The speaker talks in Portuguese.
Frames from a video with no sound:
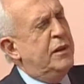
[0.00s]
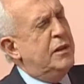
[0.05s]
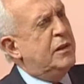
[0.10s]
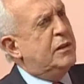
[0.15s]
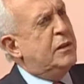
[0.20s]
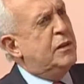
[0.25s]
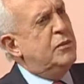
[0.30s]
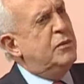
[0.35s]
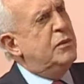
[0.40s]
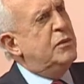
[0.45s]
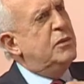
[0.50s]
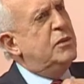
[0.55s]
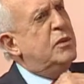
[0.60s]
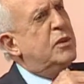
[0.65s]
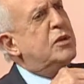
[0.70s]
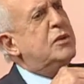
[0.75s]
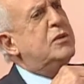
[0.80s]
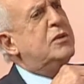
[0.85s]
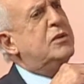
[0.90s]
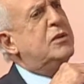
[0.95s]
Então,
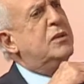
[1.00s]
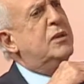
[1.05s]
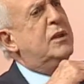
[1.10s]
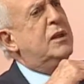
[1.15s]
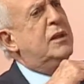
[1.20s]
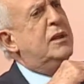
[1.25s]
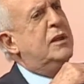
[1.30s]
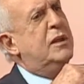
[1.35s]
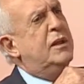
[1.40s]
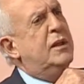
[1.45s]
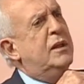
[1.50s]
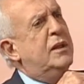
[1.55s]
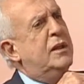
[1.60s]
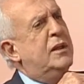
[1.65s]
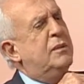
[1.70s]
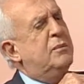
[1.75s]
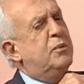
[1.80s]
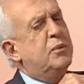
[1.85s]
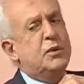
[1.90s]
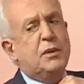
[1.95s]
nós
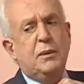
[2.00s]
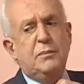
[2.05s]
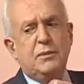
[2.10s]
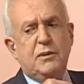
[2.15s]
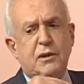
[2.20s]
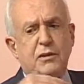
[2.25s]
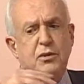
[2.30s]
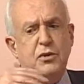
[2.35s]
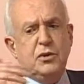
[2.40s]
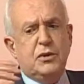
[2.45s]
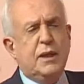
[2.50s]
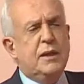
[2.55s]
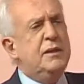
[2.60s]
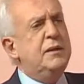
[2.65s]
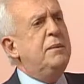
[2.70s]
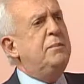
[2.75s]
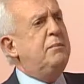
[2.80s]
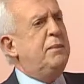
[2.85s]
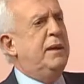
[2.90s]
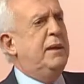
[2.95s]
é, botamos esse Estado
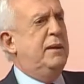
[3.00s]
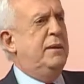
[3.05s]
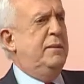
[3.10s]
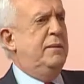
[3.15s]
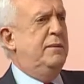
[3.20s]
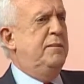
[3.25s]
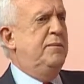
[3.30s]
de pé.